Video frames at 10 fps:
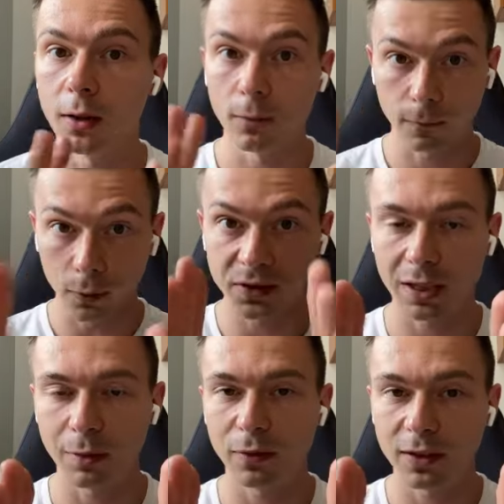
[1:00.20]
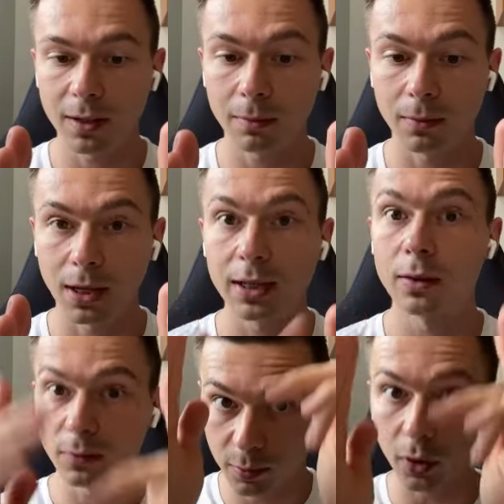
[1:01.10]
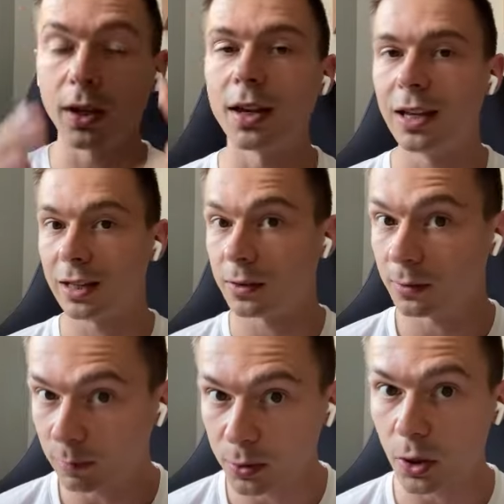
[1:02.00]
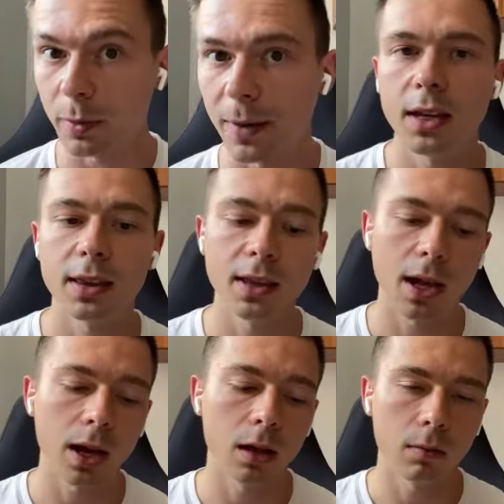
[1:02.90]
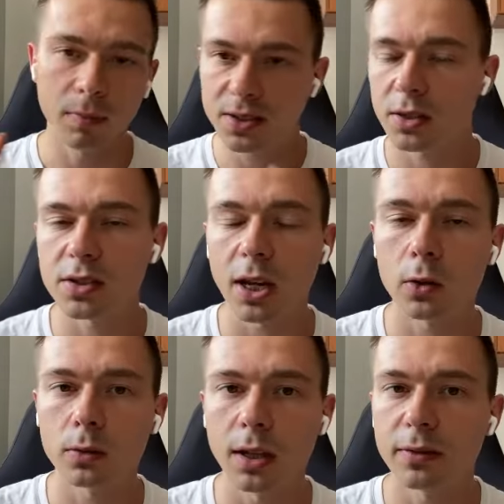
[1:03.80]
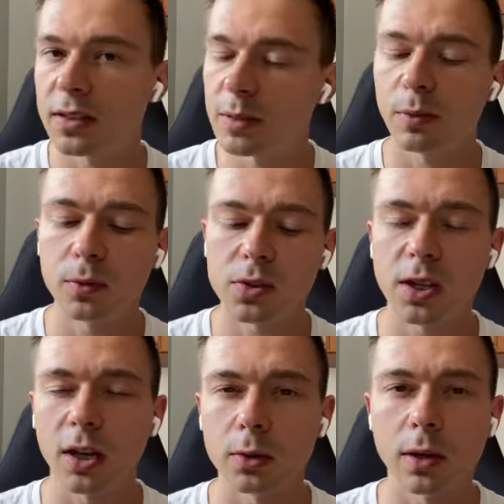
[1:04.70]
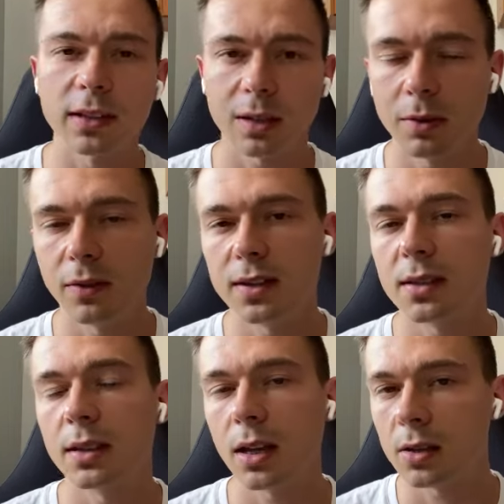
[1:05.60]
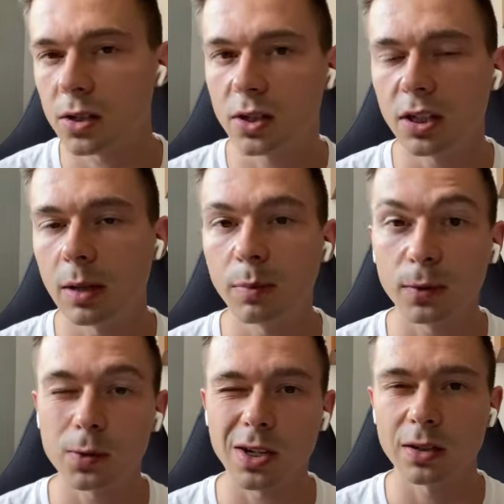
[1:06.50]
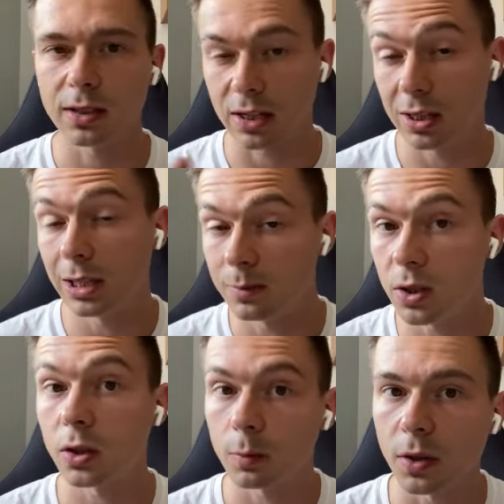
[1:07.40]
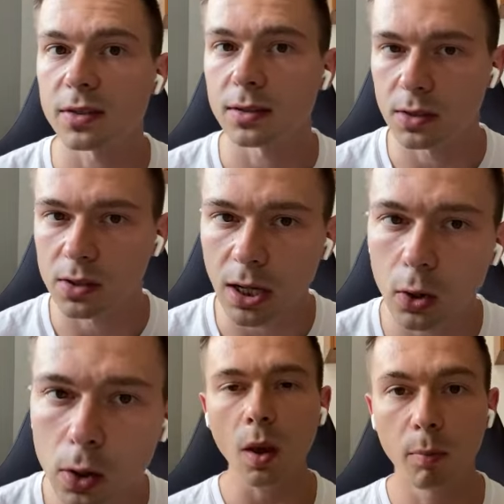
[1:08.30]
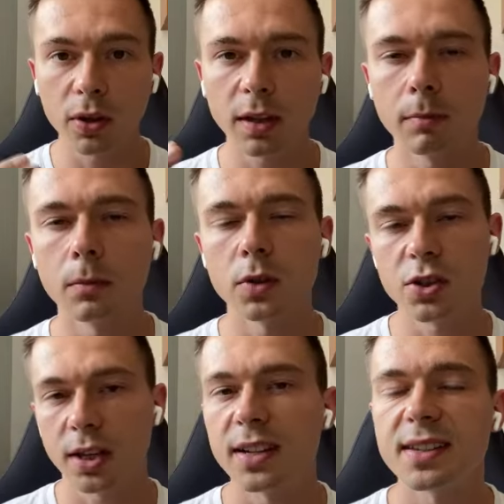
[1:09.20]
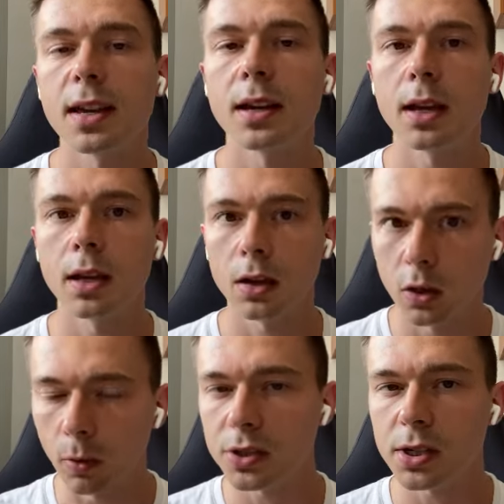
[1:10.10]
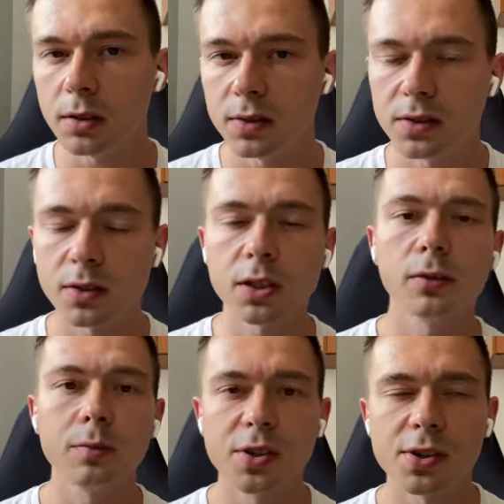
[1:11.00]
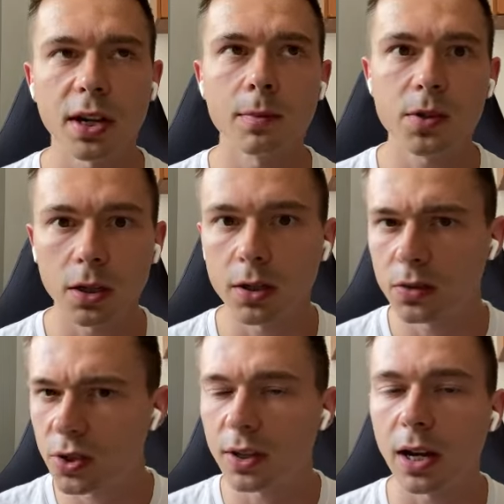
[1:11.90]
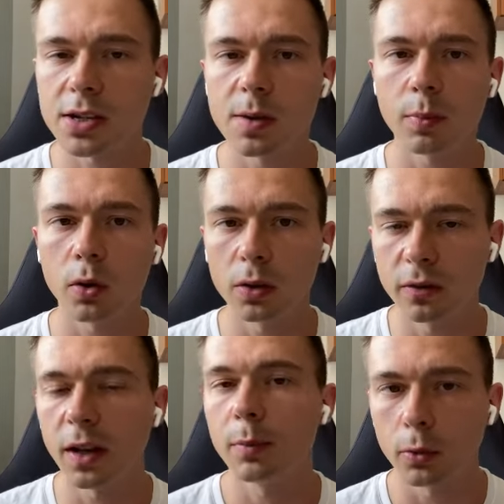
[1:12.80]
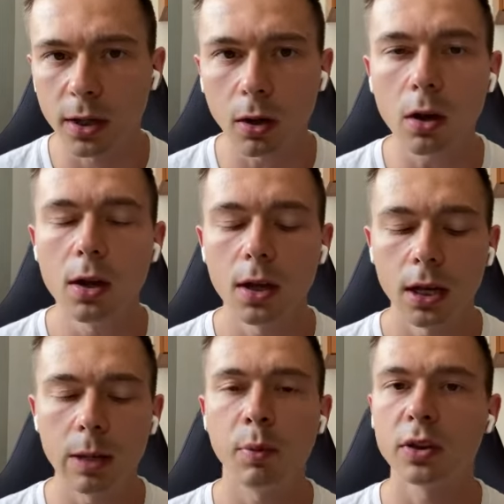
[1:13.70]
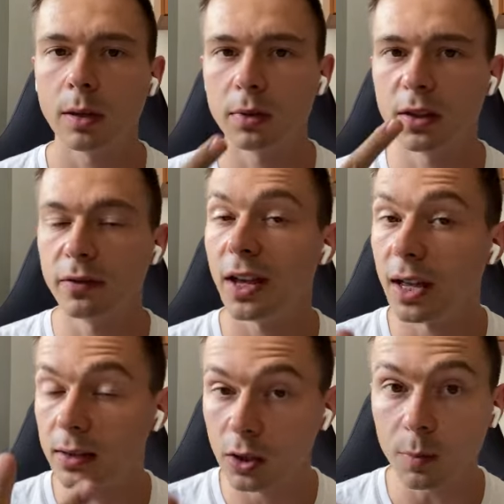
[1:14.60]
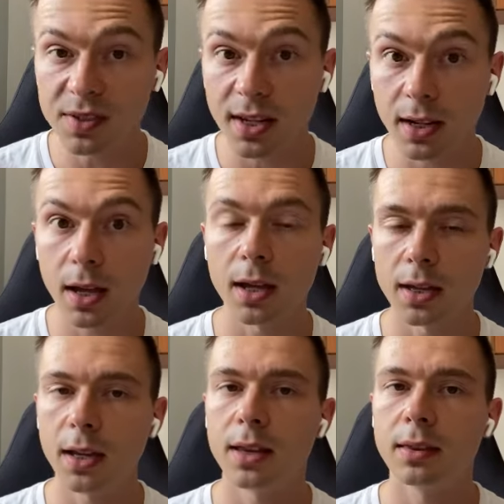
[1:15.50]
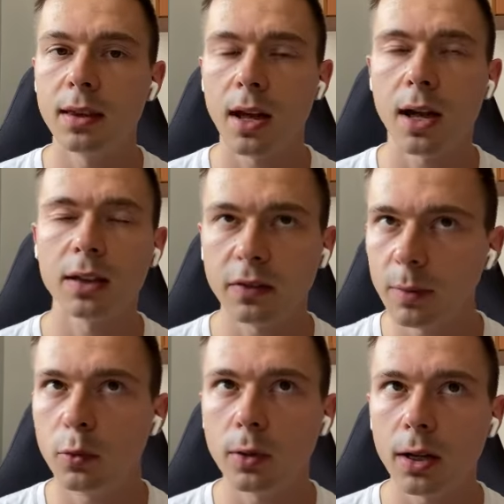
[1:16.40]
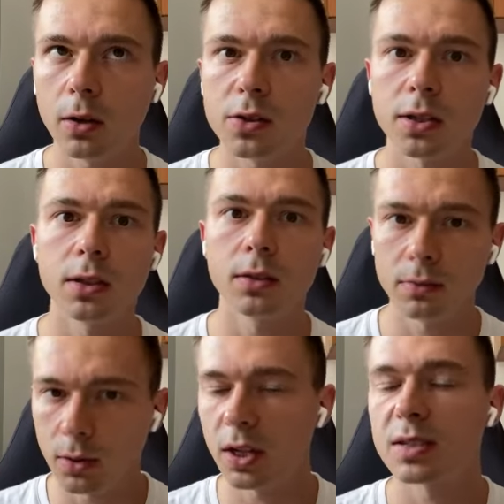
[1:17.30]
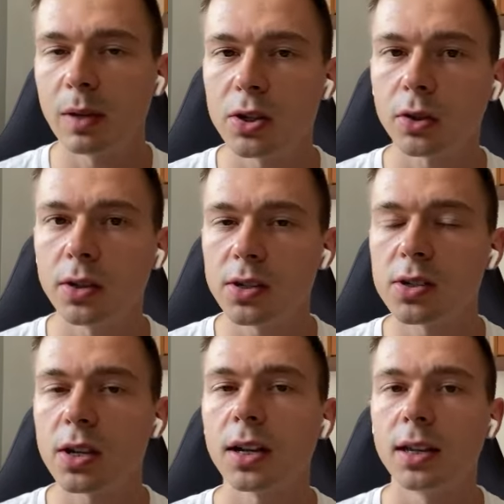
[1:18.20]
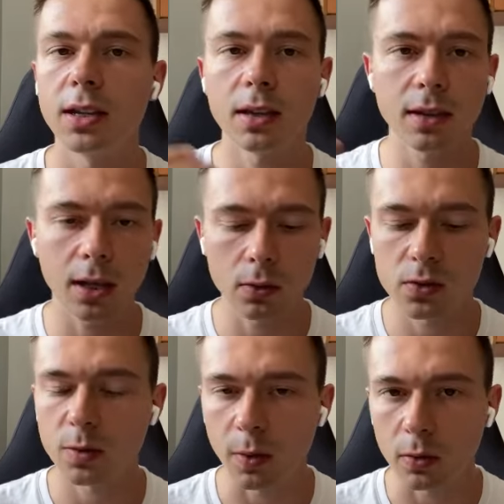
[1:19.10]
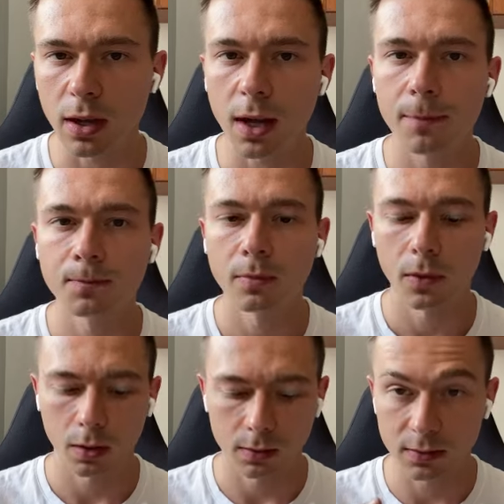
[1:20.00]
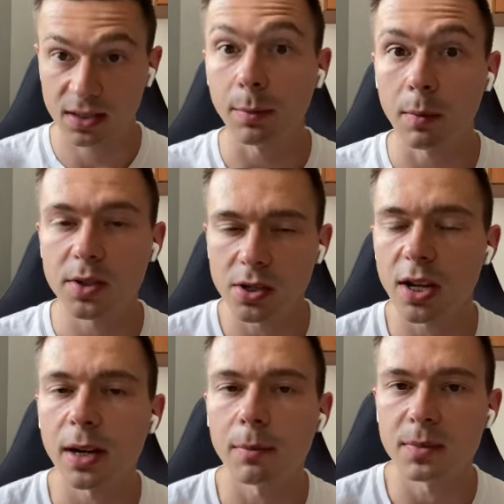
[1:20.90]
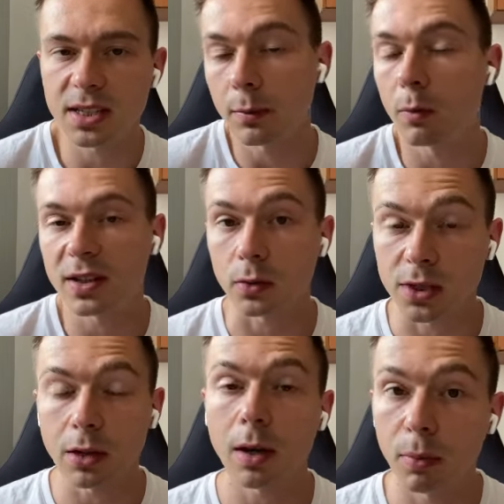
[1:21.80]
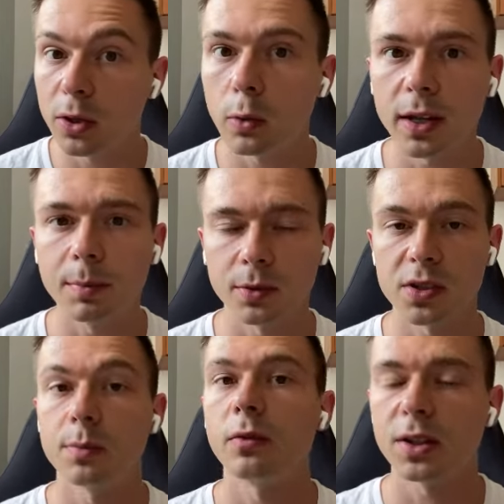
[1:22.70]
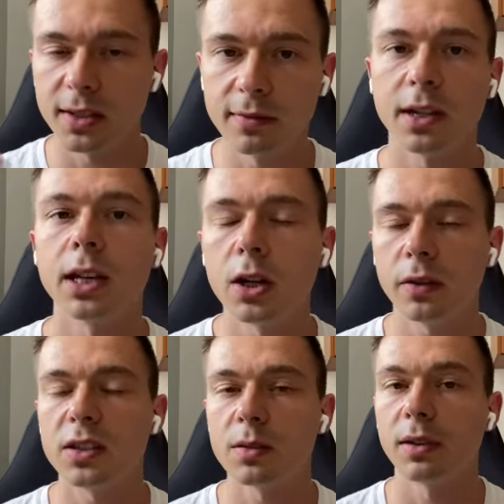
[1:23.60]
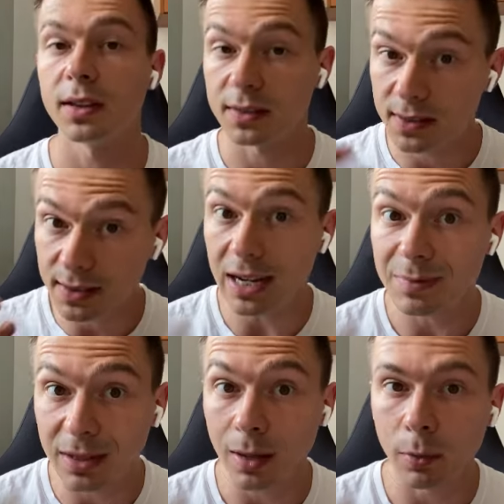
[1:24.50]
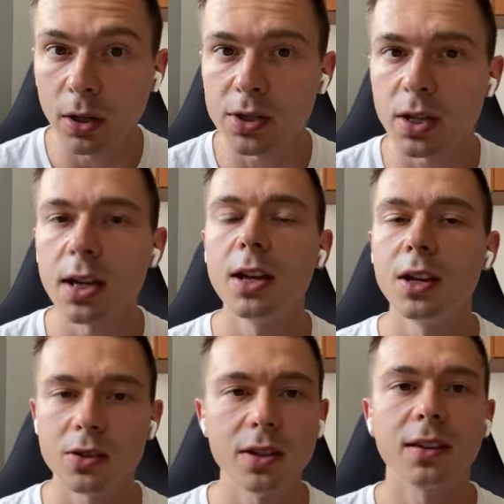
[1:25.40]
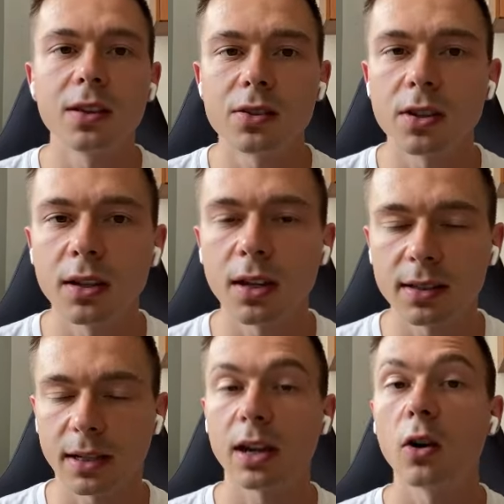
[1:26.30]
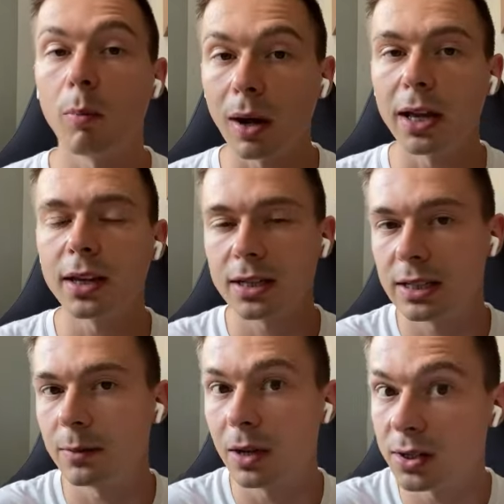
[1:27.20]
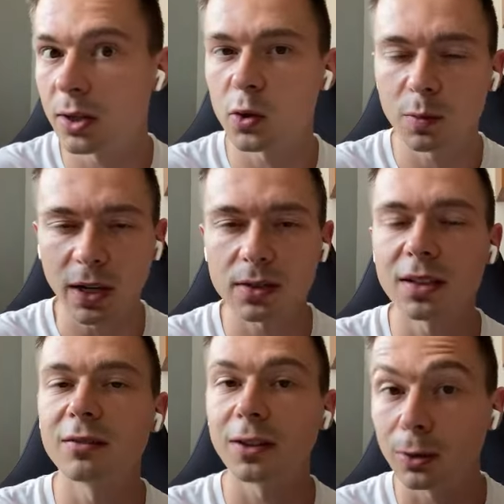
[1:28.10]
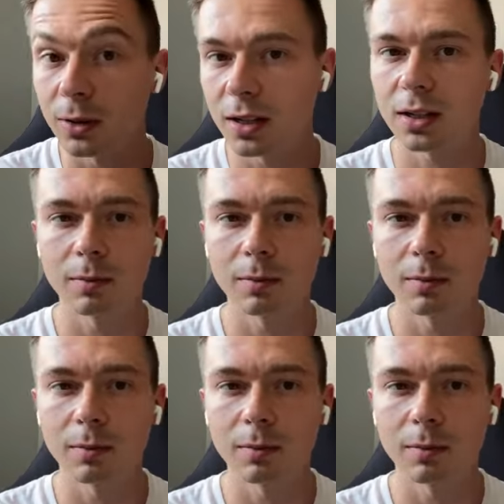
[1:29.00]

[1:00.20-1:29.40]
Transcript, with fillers: wąskim chwytem, jeden w pionie i jeden w poziomie. Jedna bez ciężaru na więcej powtórzeń, a druga tak mniej więcej na 6-7 powtórzeń, tak 70% ciężaru. Potem cztery serie robocze z docelowym ciężarem, czyli trzy talerze po 2,5 kg i potem dwie drop serie, jedna 2,5 kg, czyli trochę zmniejszony ciężar i jedna już zupełnie samym ciężarem, samą masą ciała, bodyweight, po to, żeby właśnie wygenerować sobie ten stres metaboliczny, czyli ten czynnik takiego opalenia, gdzie mięsień już pracuje w warunkach